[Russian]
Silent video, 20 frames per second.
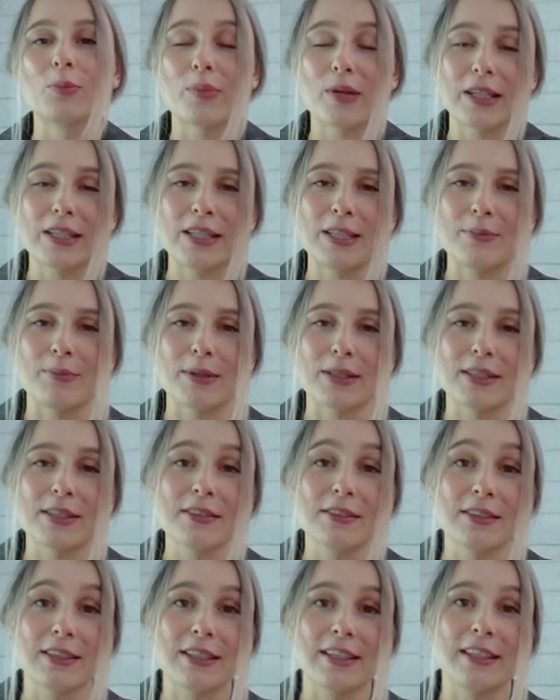пройти по
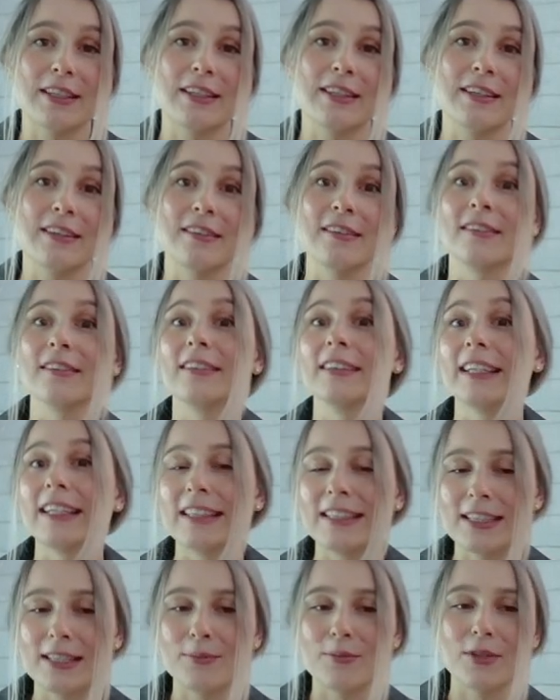ссылке и
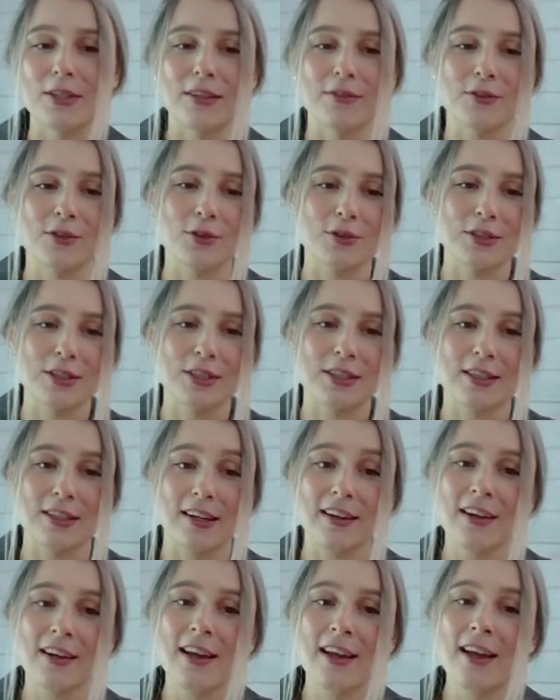найти меня в
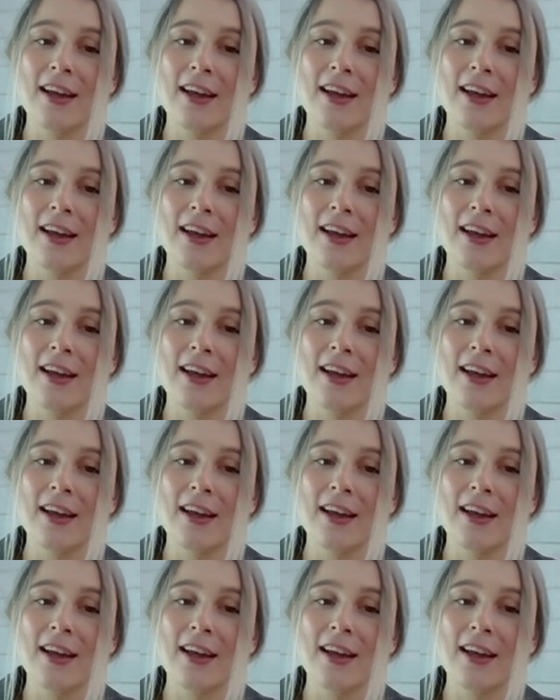соцсетях.